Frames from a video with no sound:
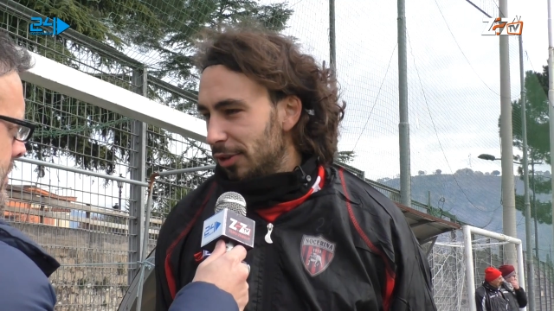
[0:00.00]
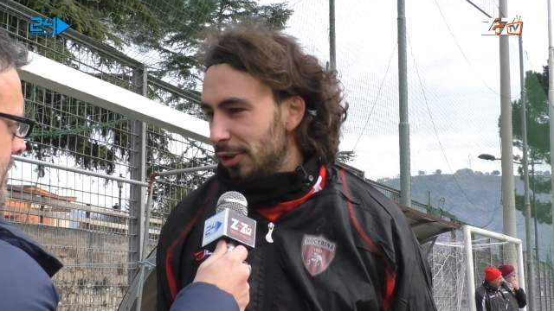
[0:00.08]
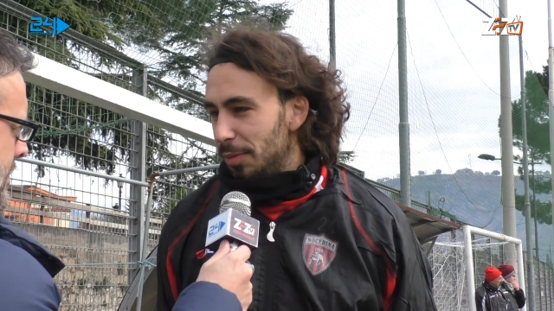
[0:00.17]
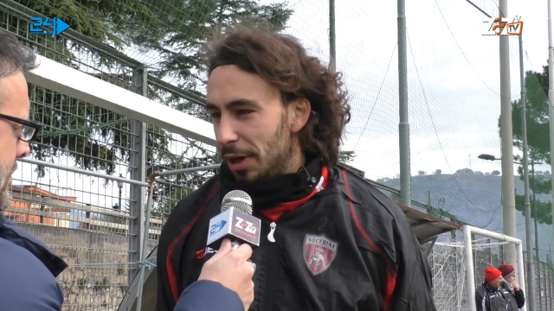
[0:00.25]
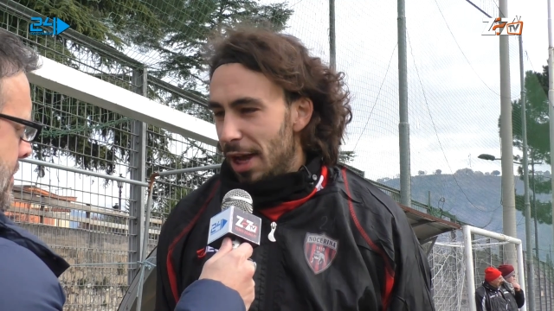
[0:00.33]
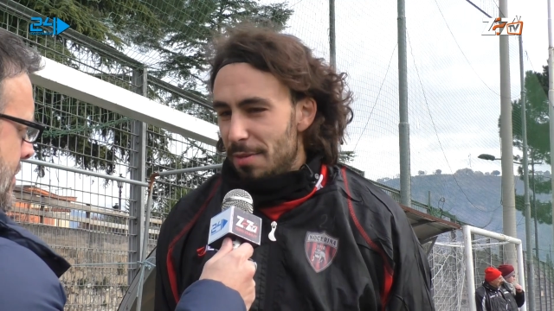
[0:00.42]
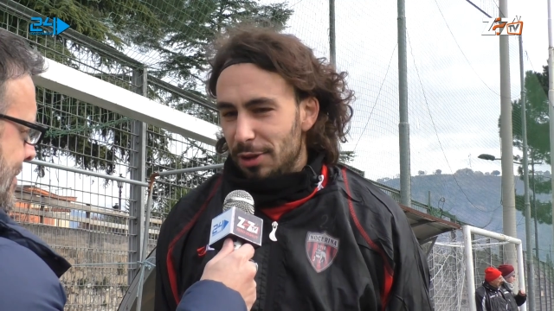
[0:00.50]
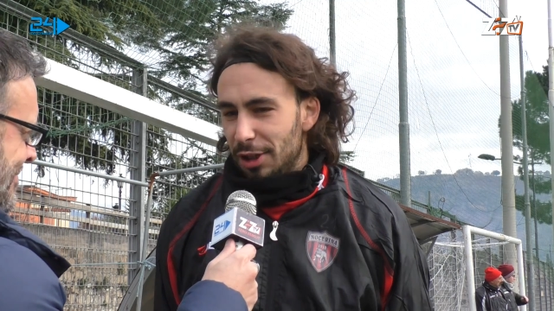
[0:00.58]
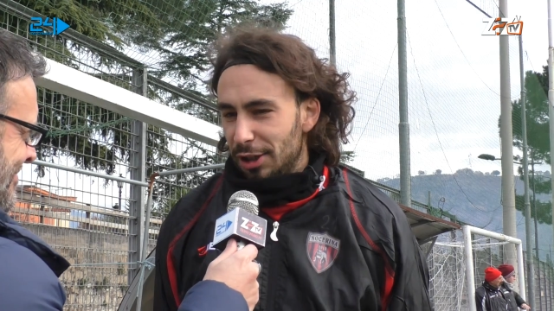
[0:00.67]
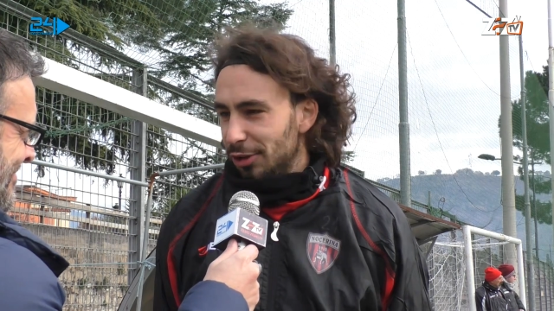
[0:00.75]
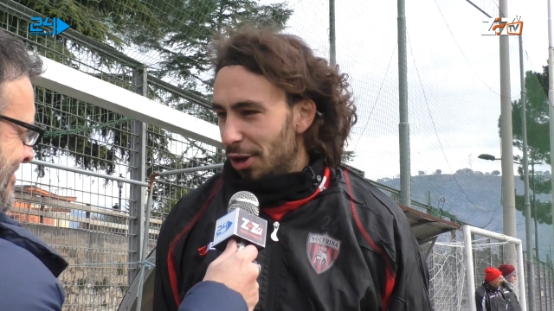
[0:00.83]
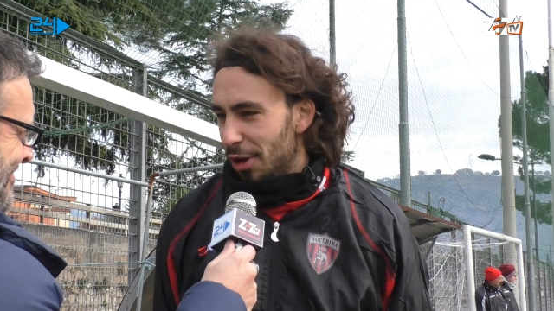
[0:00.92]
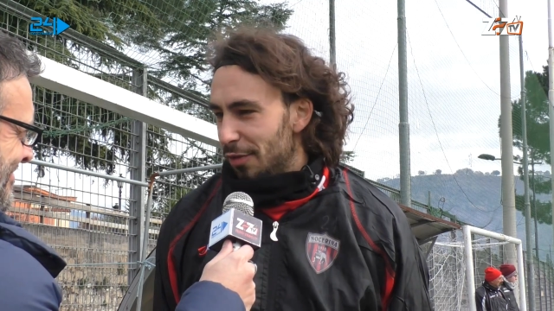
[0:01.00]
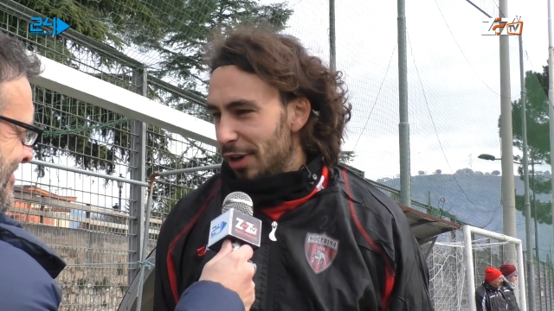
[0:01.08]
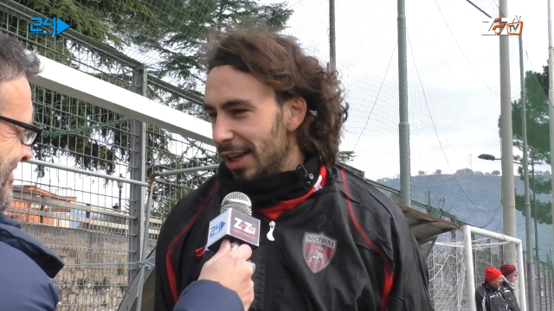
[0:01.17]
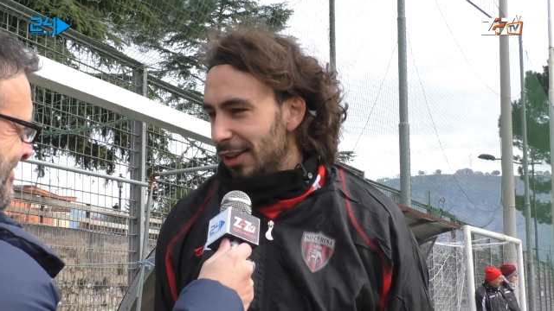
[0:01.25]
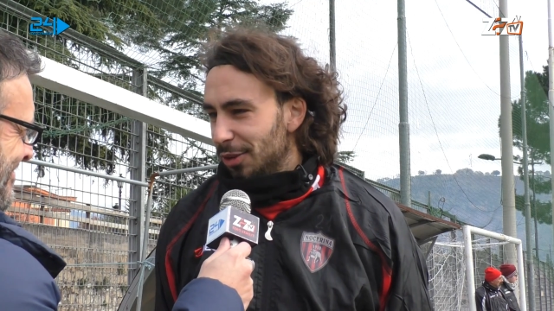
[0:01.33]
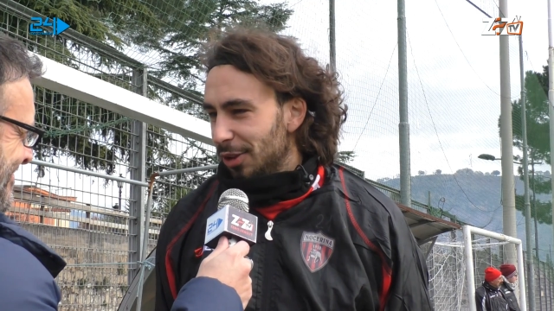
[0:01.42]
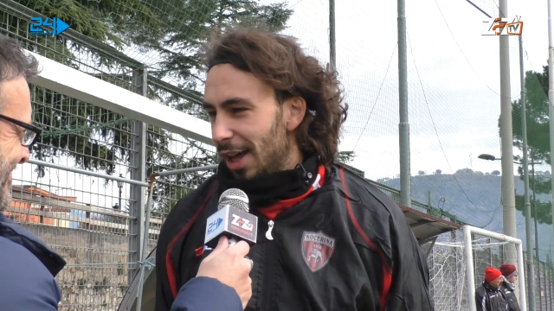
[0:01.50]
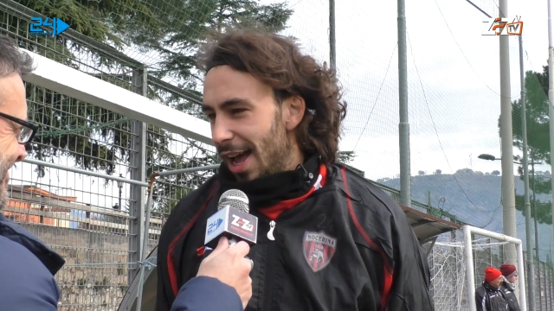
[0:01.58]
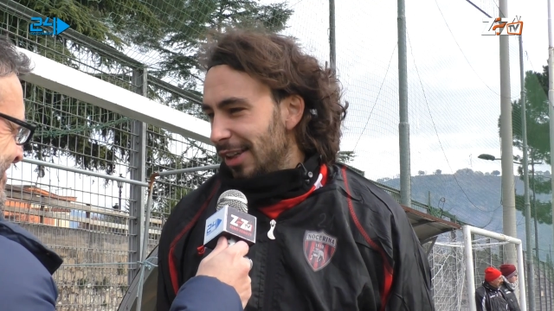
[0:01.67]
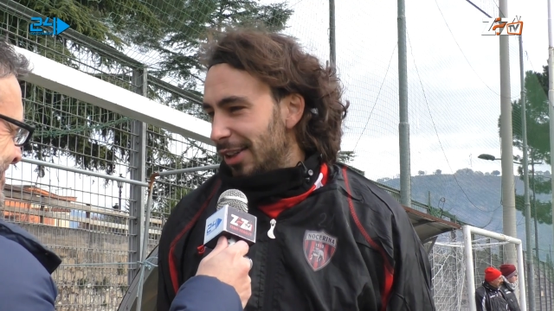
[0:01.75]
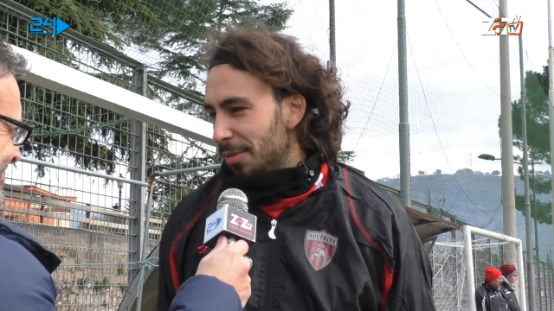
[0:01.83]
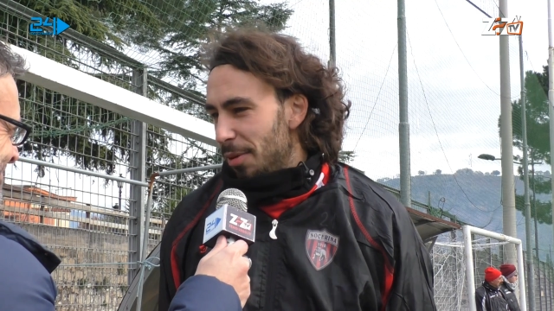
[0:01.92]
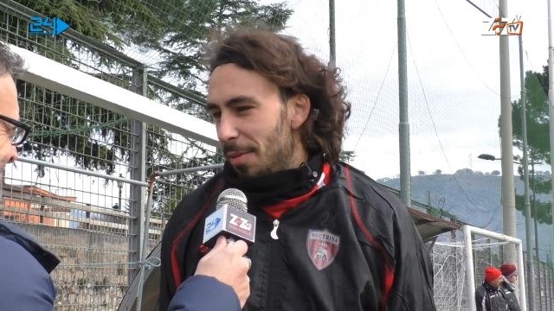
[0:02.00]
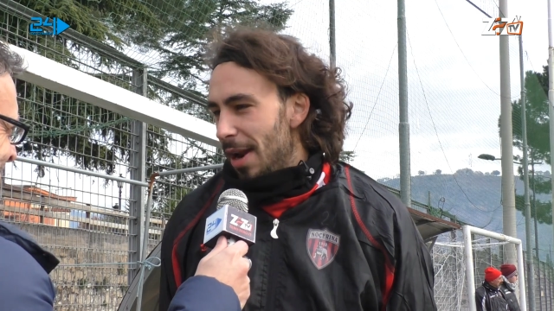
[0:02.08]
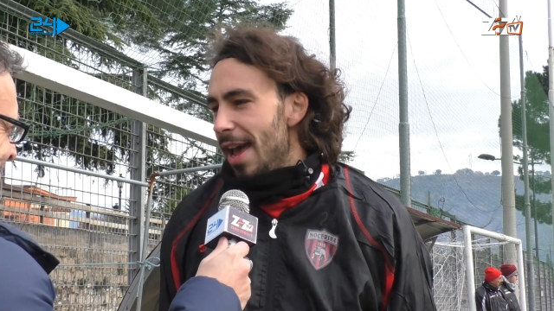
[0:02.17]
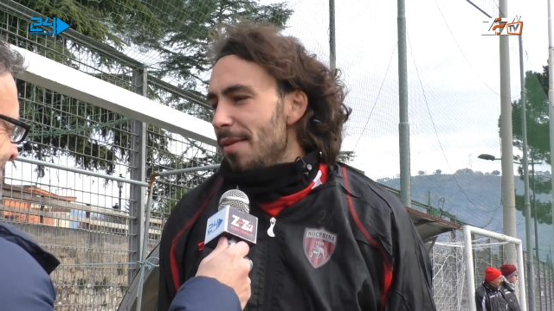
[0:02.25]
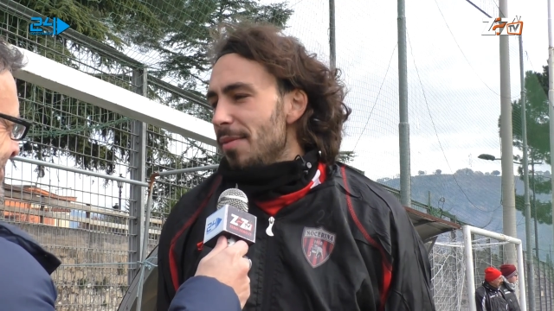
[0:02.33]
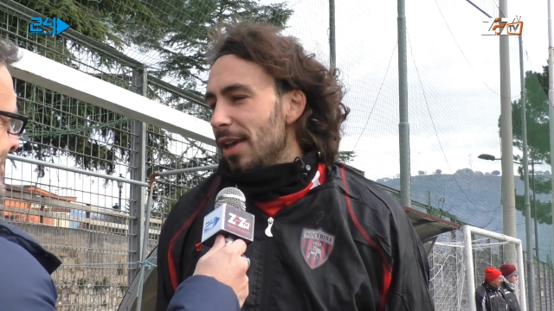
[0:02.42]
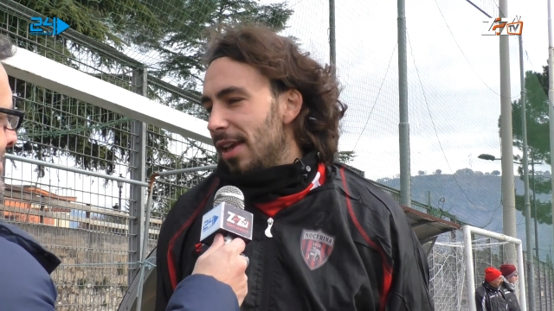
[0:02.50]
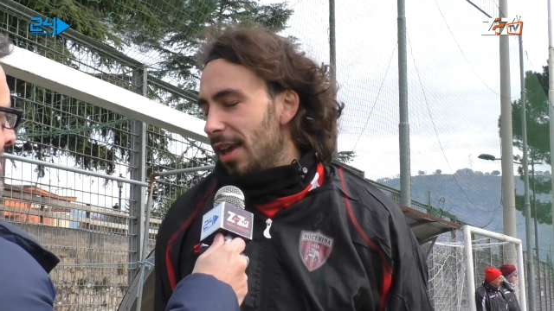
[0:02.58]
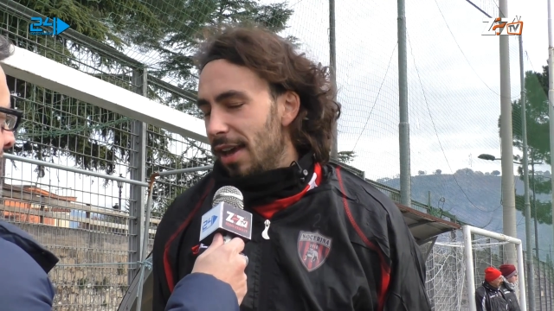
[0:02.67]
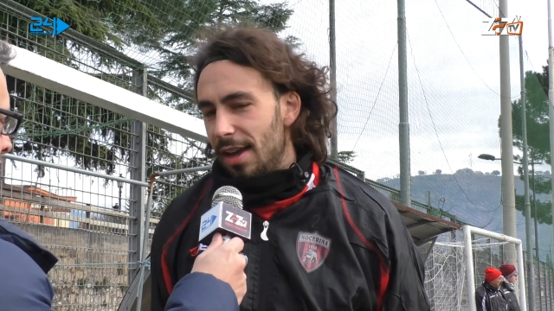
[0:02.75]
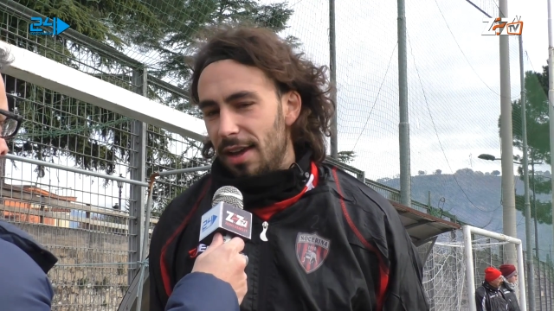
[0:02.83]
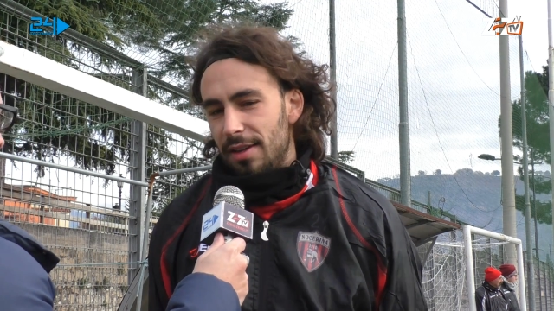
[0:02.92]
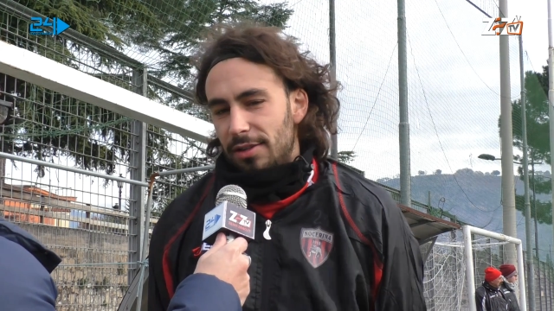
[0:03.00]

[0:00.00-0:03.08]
Speriamo di risolvere altri problemi che